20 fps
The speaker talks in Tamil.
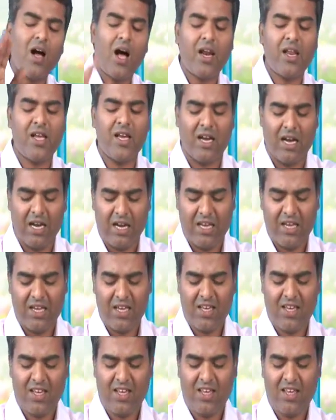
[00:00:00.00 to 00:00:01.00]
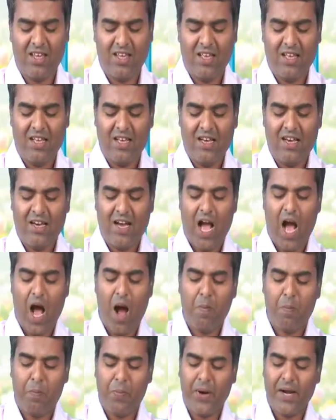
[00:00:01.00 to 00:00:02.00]
காரியங்களை
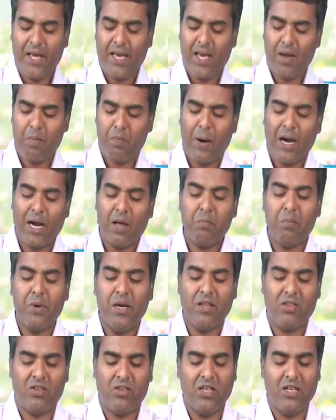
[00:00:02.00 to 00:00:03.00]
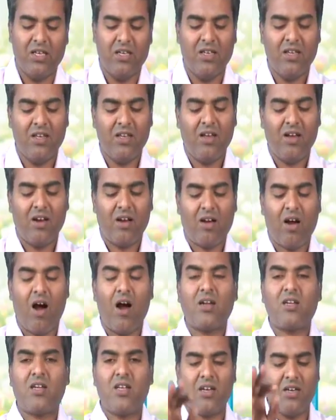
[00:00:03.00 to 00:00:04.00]
அப்படியே படம் பிடித்து
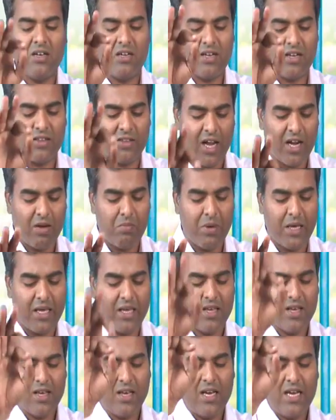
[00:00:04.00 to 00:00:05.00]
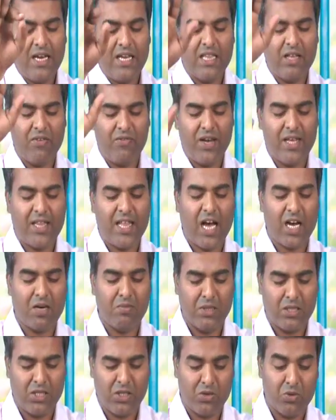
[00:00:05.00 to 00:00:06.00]
காட்டுகின்ற தன்மை இந்த
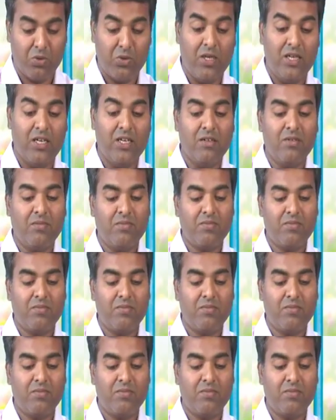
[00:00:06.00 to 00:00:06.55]
வேதாகமத்துக்கு உண்டு